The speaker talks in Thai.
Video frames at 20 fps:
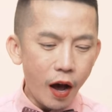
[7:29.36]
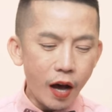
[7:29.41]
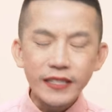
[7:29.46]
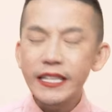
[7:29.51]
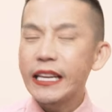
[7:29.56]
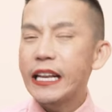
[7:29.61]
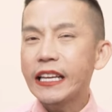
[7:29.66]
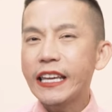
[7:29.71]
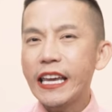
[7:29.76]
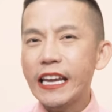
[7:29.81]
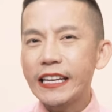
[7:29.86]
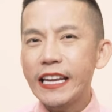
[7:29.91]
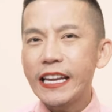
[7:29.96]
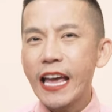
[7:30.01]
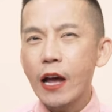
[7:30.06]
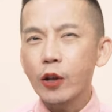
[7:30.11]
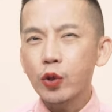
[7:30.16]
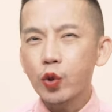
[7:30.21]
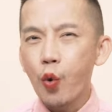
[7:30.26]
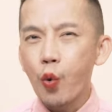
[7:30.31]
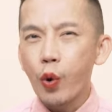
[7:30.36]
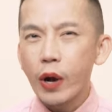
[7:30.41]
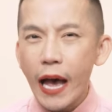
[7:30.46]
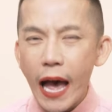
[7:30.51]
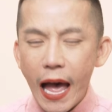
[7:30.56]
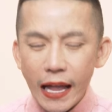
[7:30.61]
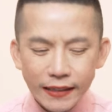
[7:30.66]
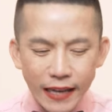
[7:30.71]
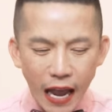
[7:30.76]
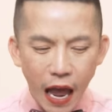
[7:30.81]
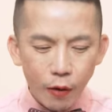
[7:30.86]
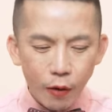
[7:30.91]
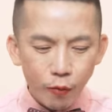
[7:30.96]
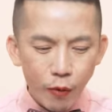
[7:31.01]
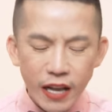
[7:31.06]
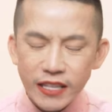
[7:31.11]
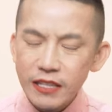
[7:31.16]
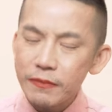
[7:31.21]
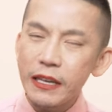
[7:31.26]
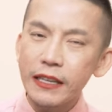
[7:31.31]
เศรษฐกิจเนี่ยถูกคาดการณ์
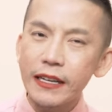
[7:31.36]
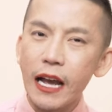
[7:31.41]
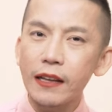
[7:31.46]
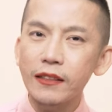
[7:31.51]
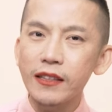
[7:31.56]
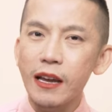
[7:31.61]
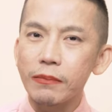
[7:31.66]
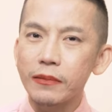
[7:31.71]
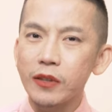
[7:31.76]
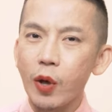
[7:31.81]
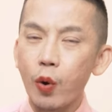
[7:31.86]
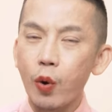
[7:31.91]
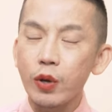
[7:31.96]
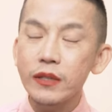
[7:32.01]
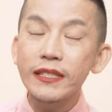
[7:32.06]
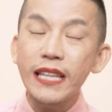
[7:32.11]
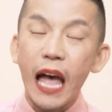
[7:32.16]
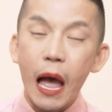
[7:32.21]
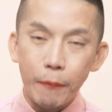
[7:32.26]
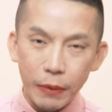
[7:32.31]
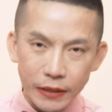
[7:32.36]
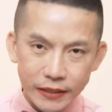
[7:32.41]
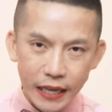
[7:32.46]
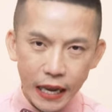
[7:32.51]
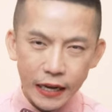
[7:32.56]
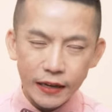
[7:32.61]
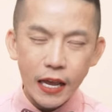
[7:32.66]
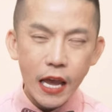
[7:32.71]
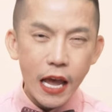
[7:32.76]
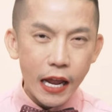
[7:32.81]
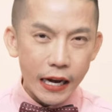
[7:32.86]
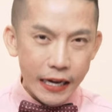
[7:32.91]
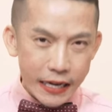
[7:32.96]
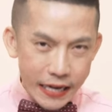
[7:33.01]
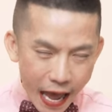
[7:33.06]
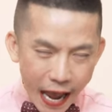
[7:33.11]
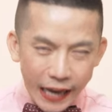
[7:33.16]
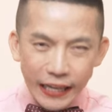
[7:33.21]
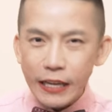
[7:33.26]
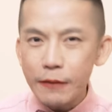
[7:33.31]
ว่าจะมีการเติบโต
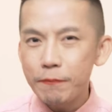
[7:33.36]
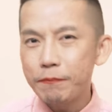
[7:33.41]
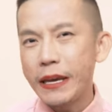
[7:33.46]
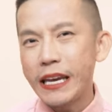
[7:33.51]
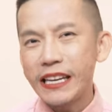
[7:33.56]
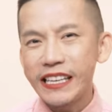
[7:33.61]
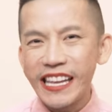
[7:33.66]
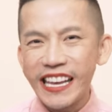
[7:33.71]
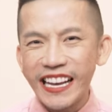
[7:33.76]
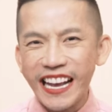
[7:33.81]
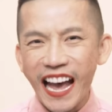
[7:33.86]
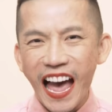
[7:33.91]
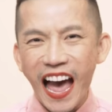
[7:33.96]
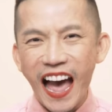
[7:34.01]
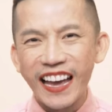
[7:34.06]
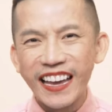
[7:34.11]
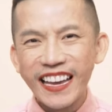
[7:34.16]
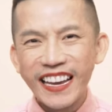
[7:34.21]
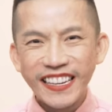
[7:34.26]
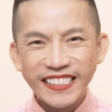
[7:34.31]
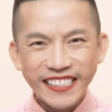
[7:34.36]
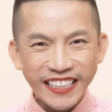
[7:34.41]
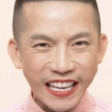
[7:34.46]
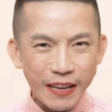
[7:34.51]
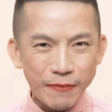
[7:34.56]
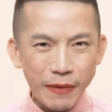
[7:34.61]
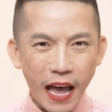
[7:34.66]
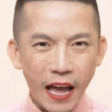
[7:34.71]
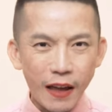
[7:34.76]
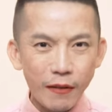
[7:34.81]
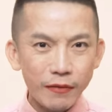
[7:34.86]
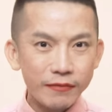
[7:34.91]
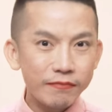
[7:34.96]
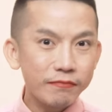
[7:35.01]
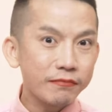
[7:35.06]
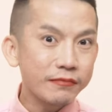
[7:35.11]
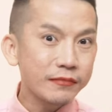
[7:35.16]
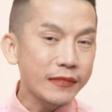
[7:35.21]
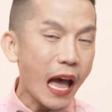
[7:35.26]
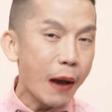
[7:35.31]
3% ในปีนี้ค่ะสังเกตไหมคะ
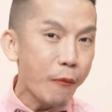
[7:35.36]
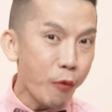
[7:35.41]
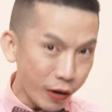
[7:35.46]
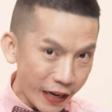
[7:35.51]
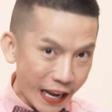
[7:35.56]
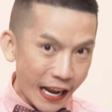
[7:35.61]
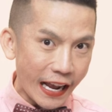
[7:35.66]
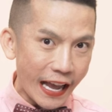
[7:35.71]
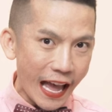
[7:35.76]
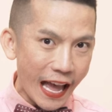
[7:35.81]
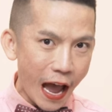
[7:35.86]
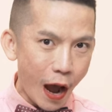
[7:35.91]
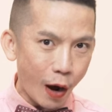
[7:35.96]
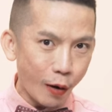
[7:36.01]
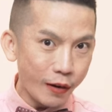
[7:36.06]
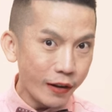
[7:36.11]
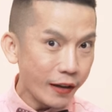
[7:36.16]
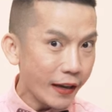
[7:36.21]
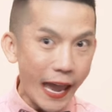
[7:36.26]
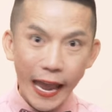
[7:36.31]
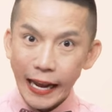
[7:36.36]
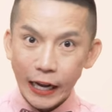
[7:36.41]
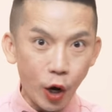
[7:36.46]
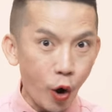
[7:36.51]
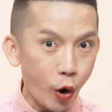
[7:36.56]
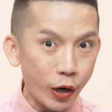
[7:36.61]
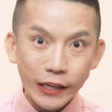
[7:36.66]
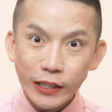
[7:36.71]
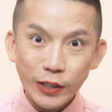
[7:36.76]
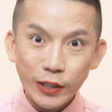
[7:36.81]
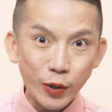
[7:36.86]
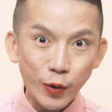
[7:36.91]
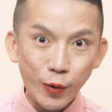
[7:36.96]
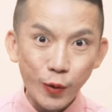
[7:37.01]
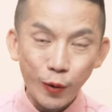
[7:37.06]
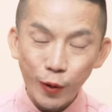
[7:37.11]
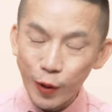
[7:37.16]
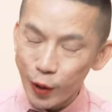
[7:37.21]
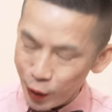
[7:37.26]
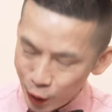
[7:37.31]
ถ้าบวกแหล่งข่าว according to
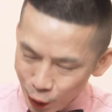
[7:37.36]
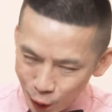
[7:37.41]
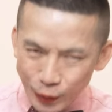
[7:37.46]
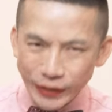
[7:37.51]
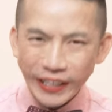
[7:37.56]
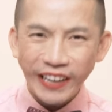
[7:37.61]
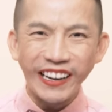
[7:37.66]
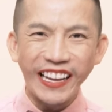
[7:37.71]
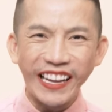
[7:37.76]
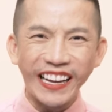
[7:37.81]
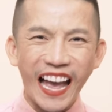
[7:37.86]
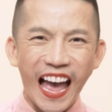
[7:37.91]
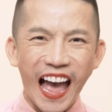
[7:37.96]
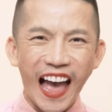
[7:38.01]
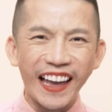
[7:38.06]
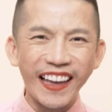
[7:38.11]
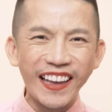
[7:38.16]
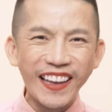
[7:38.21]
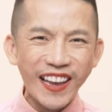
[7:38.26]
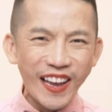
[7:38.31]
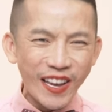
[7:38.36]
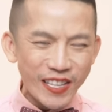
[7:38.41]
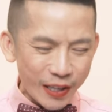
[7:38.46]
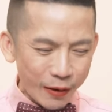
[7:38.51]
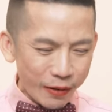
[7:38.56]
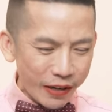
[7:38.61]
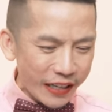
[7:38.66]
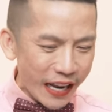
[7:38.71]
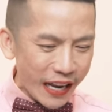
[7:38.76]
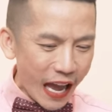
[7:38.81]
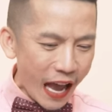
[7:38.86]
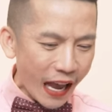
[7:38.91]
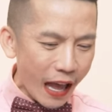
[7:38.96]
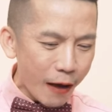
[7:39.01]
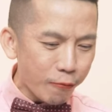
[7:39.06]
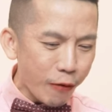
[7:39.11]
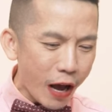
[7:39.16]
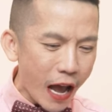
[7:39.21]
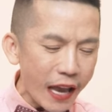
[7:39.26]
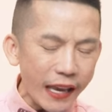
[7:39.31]
ลุกเดียวเลยค่ะสำหรับอื่นนะคะ
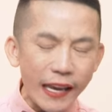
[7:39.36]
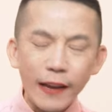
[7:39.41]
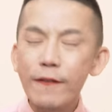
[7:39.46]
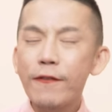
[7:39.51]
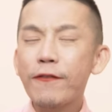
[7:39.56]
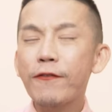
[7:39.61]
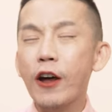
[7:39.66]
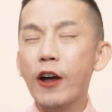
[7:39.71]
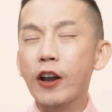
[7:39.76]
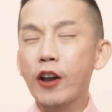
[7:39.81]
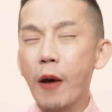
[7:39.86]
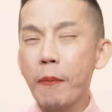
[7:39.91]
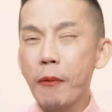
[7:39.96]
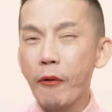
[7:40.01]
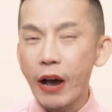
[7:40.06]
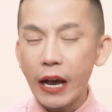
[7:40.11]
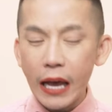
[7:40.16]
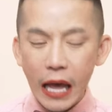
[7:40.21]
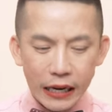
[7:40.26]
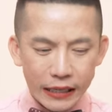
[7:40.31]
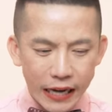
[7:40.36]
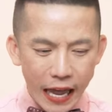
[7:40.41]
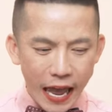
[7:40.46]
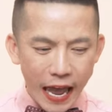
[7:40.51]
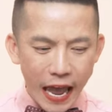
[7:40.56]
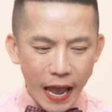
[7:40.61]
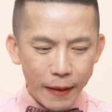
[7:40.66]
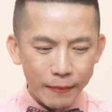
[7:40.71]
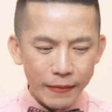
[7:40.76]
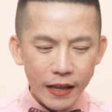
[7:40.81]
คำว่า in front of แปลว่าข้างหน้า